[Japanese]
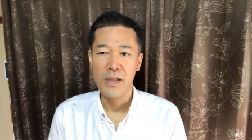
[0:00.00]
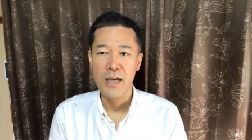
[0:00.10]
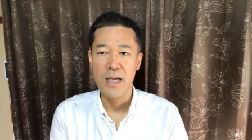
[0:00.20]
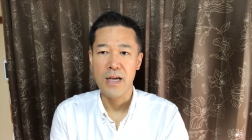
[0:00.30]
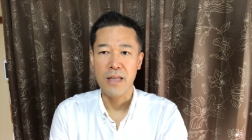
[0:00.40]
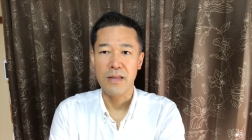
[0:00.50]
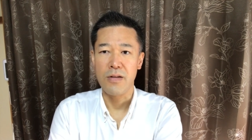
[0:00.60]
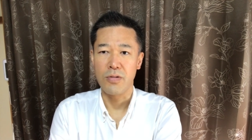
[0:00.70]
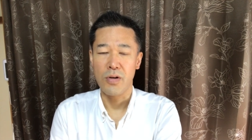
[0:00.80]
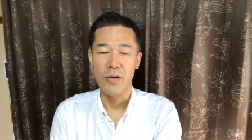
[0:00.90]
えー、やって
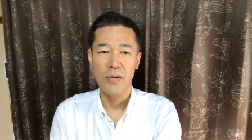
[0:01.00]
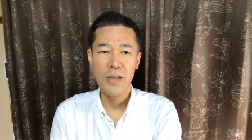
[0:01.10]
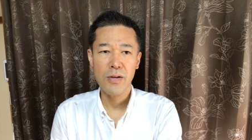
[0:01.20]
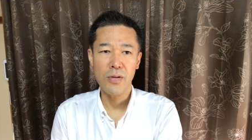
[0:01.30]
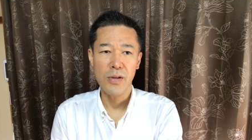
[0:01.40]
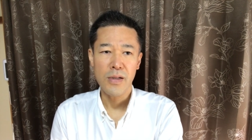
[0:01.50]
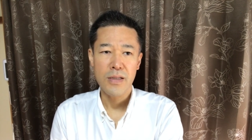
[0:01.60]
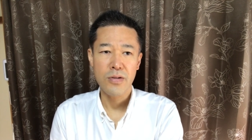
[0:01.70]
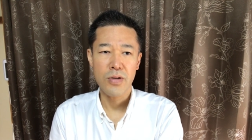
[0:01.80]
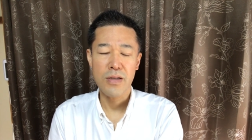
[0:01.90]
いると。ほんでこう
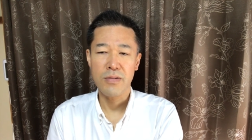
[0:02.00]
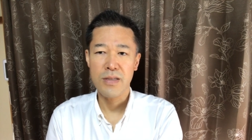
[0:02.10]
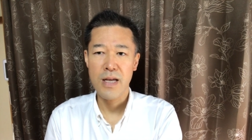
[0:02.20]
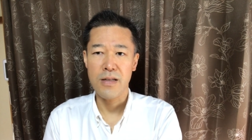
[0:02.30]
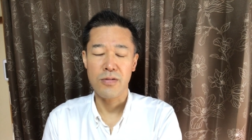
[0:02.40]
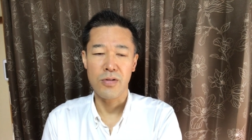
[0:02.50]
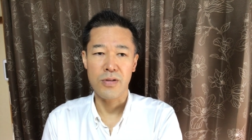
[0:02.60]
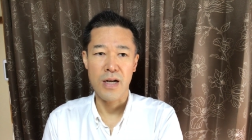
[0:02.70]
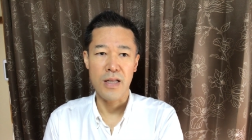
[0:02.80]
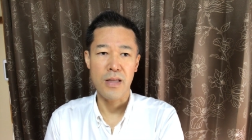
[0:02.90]
ジョギングしたりこ
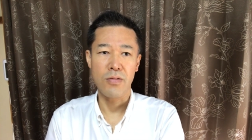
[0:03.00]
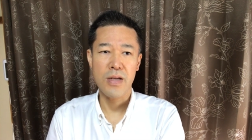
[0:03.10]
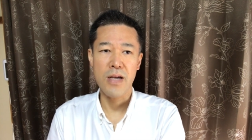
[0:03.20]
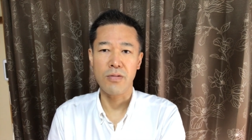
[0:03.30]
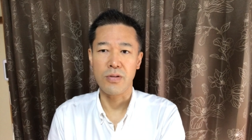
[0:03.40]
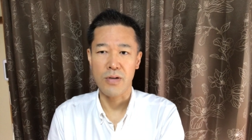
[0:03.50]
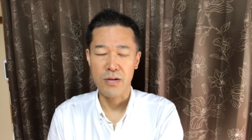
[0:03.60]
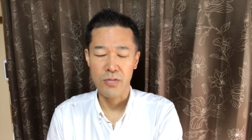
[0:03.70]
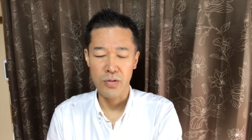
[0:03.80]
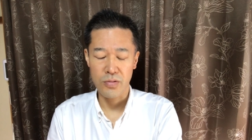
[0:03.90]
う空手の稽古と
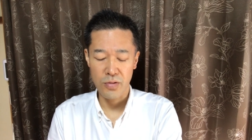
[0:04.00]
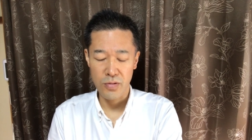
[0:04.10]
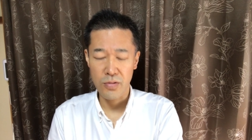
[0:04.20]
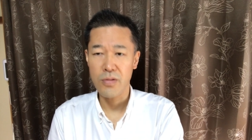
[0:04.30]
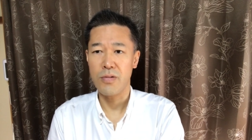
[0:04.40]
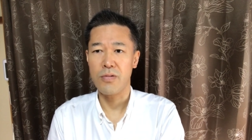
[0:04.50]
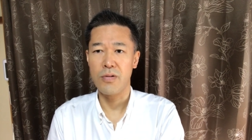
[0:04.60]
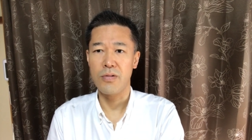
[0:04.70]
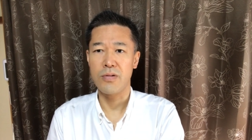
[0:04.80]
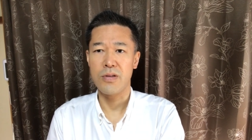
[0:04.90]
かこうどんどんどんどん
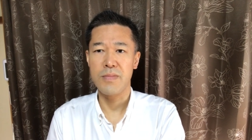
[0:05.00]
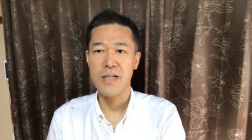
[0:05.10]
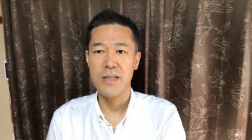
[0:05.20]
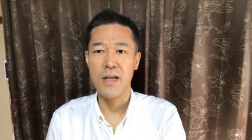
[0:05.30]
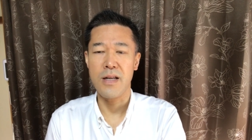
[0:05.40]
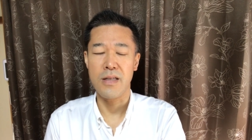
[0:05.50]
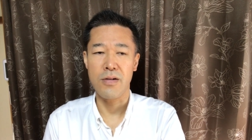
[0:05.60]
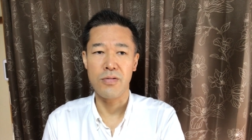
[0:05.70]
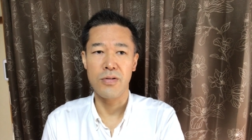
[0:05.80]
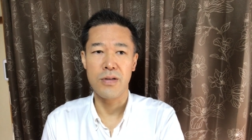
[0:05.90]
こう積み重ねて
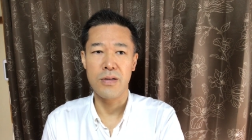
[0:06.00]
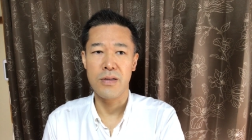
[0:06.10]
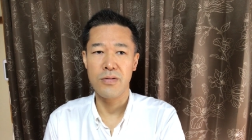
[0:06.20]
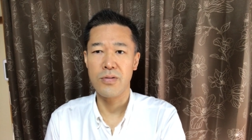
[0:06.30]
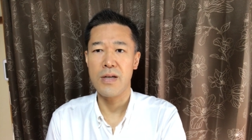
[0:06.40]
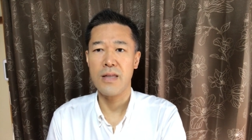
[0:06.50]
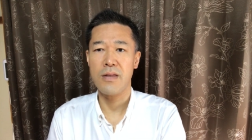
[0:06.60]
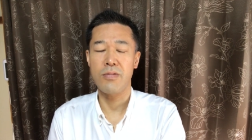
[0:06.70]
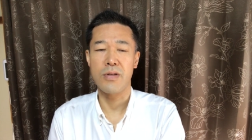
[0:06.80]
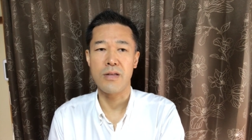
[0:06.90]
こうずっとやっ
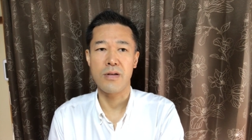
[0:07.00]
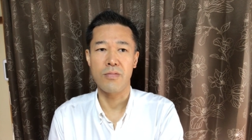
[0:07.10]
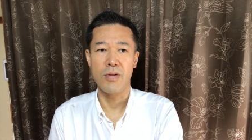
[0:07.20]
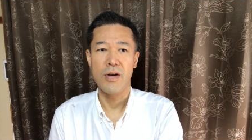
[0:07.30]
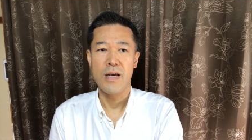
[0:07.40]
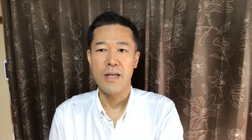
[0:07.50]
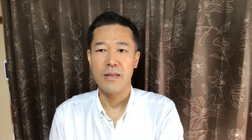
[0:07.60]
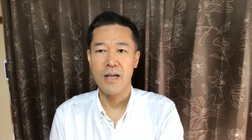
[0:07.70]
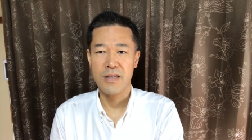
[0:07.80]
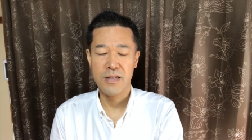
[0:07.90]
てるんですけども
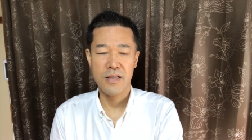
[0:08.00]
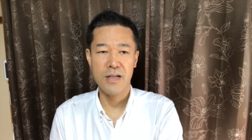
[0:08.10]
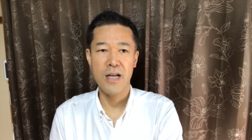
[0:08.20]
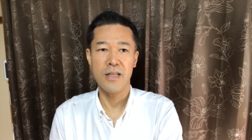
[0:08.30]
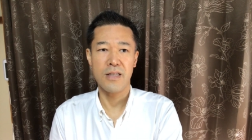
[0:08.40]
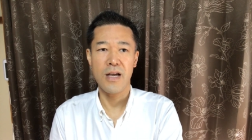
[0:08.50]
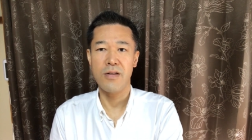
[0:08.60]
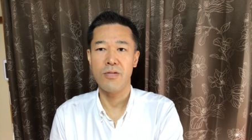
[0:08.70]
確かに体